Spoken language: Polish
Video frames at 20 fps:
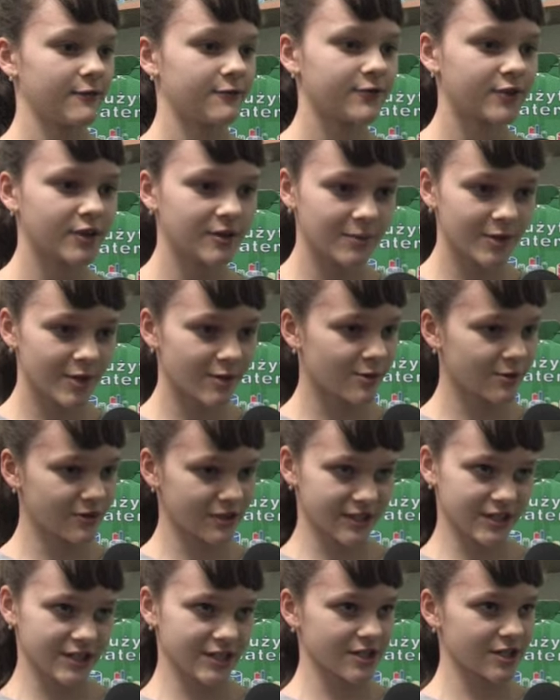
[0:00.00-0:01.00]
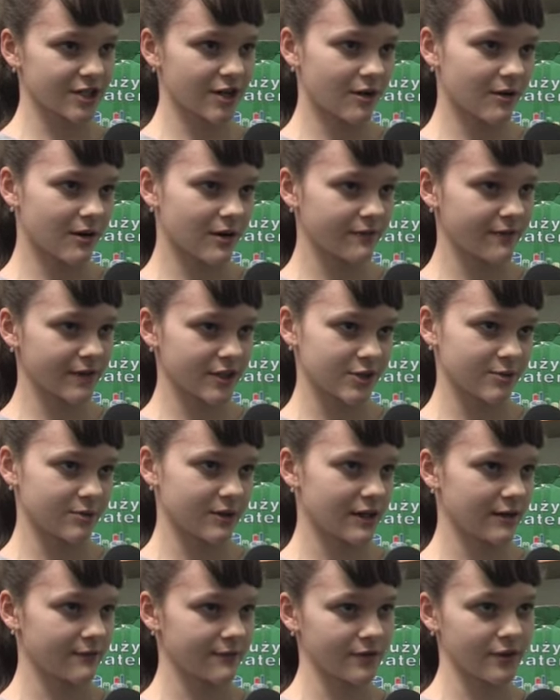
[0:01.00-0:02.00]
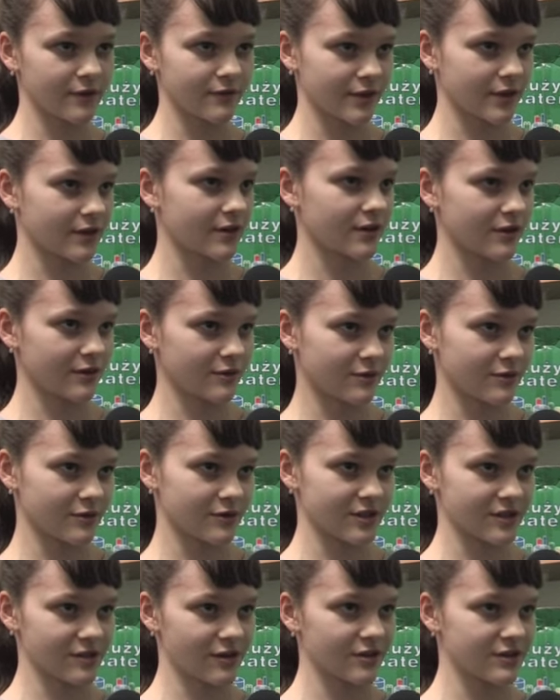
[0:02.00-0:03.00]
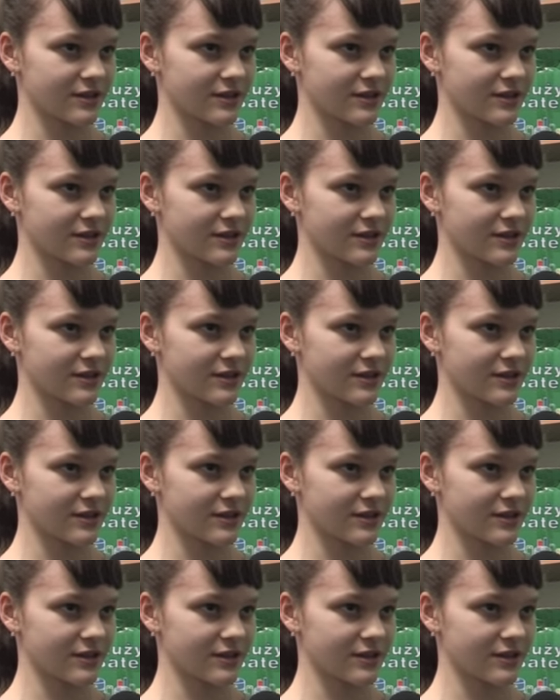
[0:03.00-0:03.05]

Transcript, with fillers: w tym roku nasza szkoła weszła w nowy konkurs